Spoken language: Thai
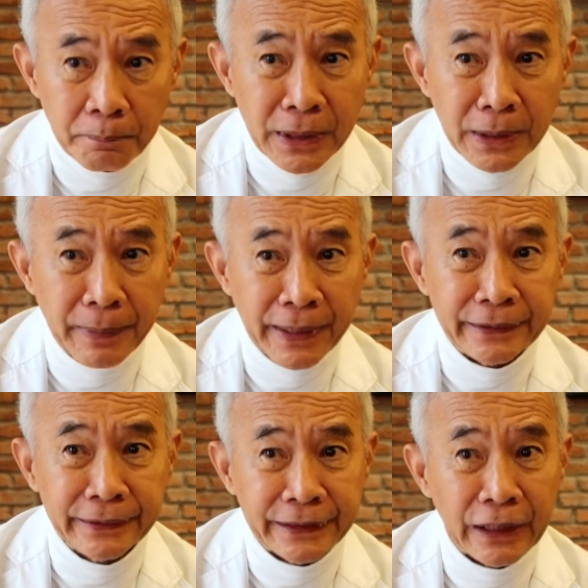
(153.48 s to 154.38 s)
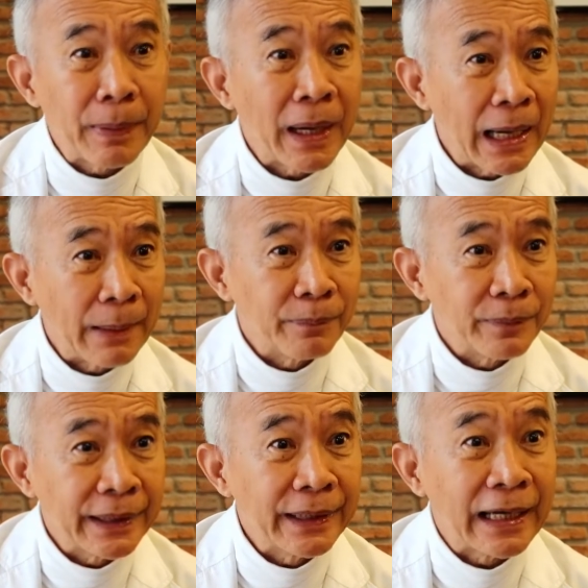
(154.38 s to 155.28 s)
เพิ่งเป็นเจ้าภาพ
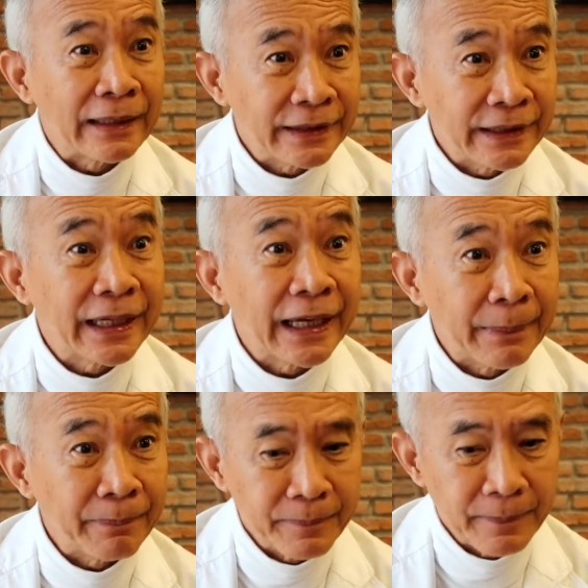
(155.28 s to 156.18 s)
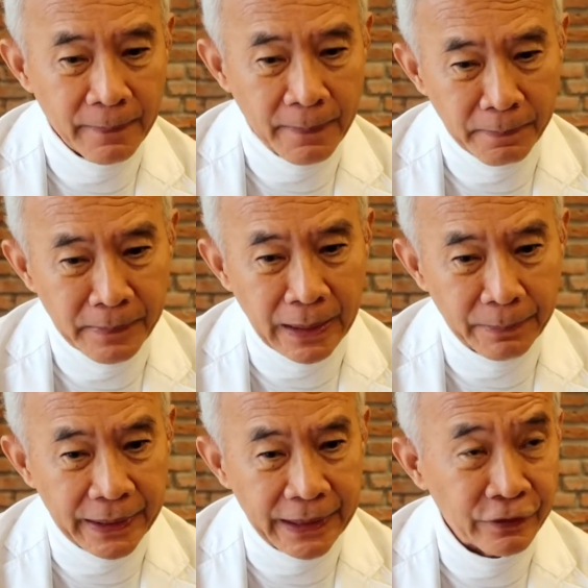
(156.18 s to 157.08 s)
กีฬาซีเกมเมื่อ
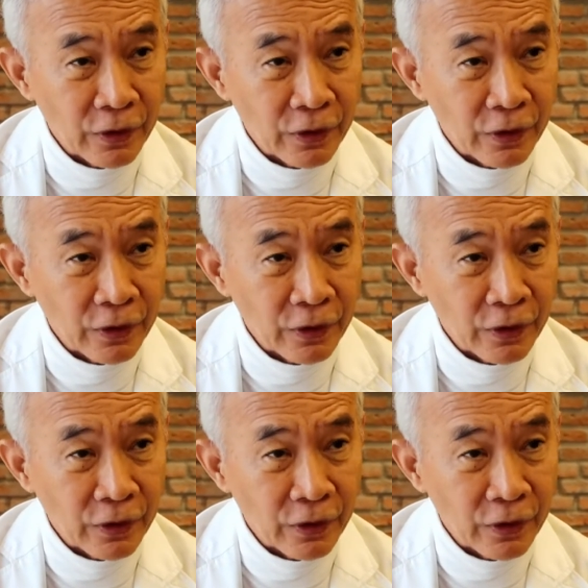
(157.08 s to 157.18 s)
ปี